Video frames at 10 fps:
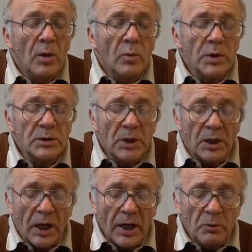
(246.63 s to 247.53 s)
вот
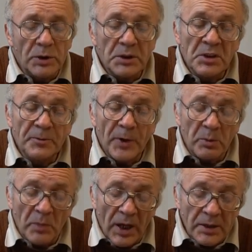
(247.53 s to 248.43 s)
такая вот
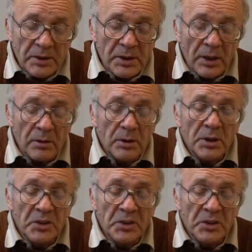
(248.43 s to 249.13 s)
информация,